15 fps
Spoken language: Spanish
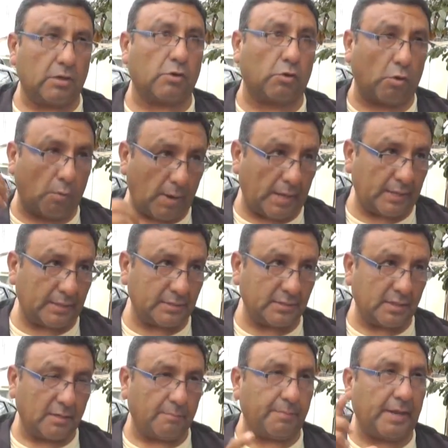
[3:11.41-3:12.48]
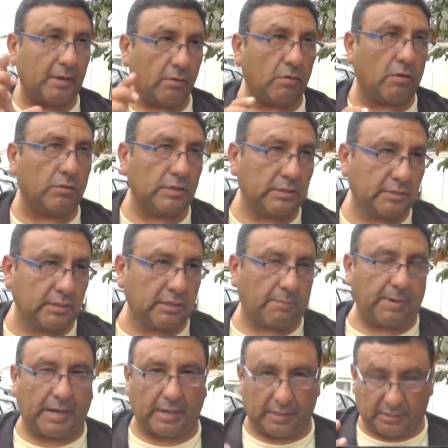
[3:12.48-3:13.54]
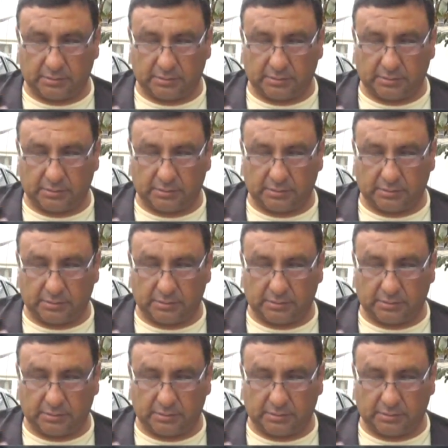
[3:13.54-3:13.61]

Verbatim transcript: robadas, pero con distinta placa.